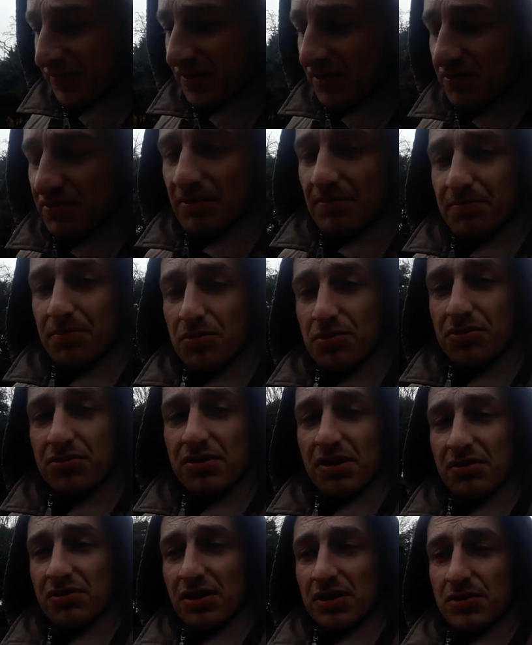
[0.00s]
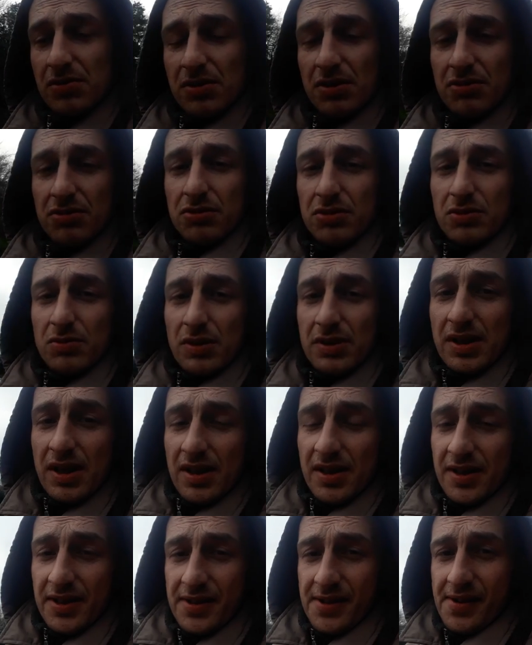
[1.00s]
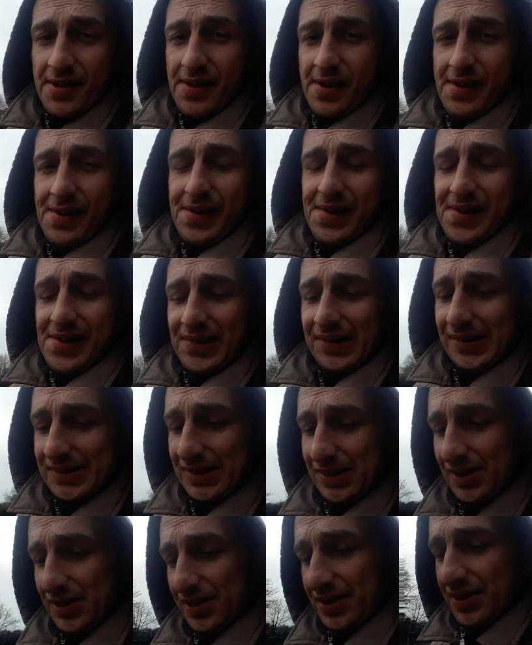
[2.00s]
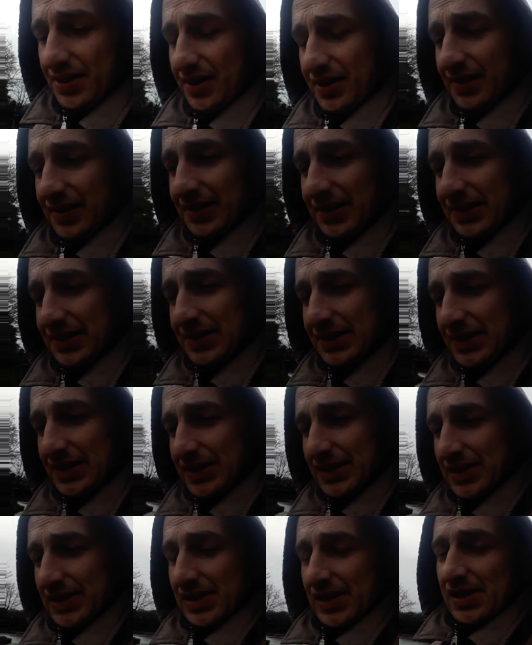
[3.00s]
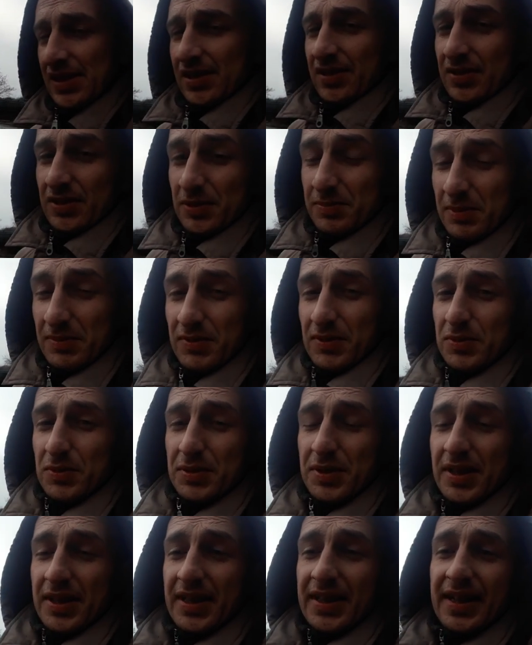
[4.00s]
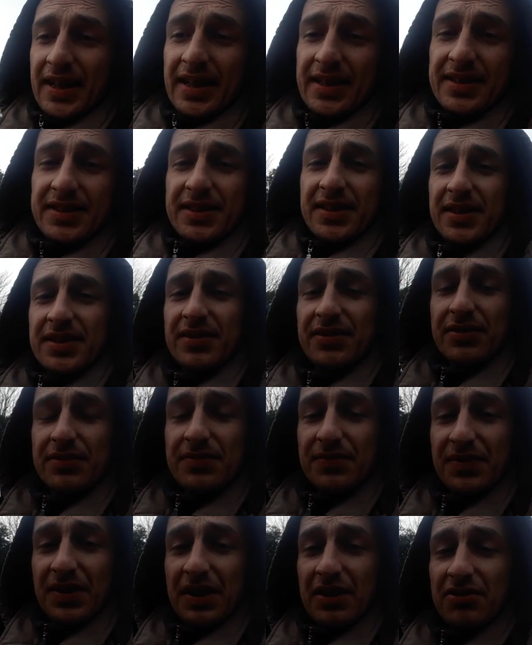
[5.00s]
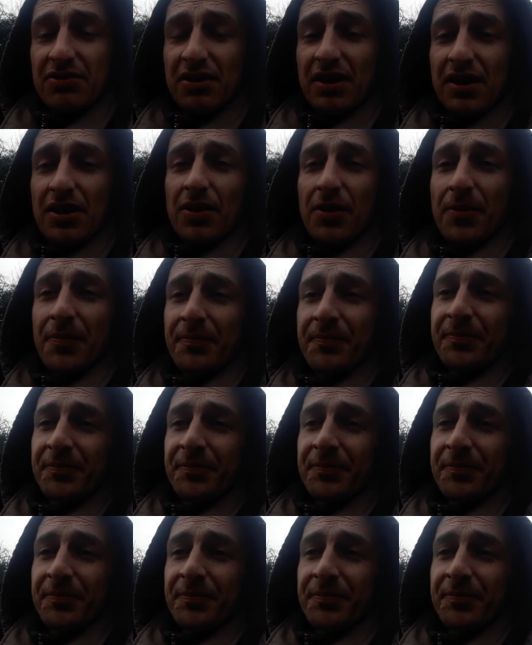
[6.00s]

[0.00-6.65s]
wypuszczać niektóre źródła dalej a, i to powoduje kreację większego,